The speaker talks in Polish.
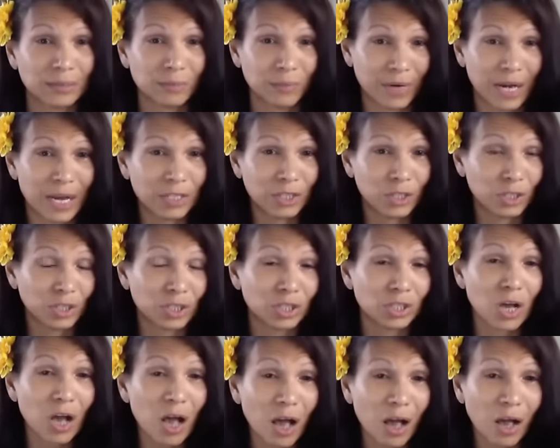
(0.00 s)
co
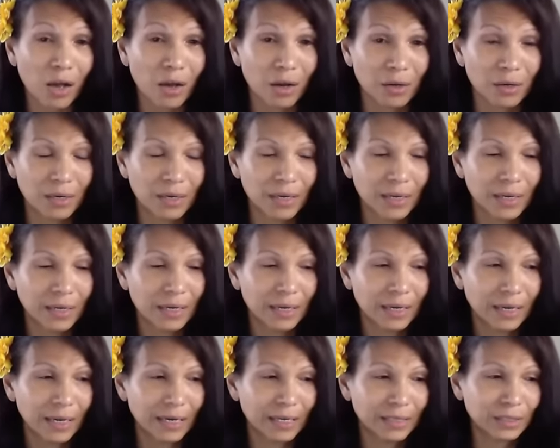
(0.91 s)
właśnie zobaczyłam,
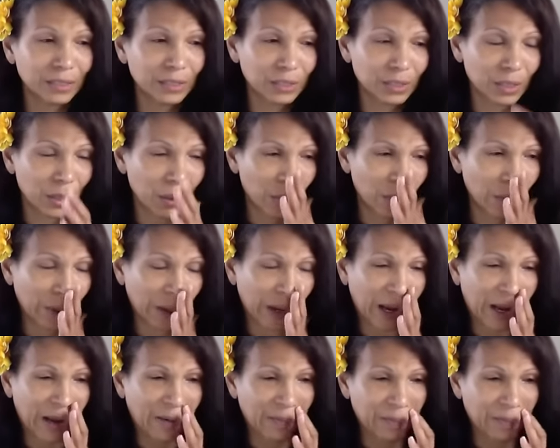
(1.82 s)
więc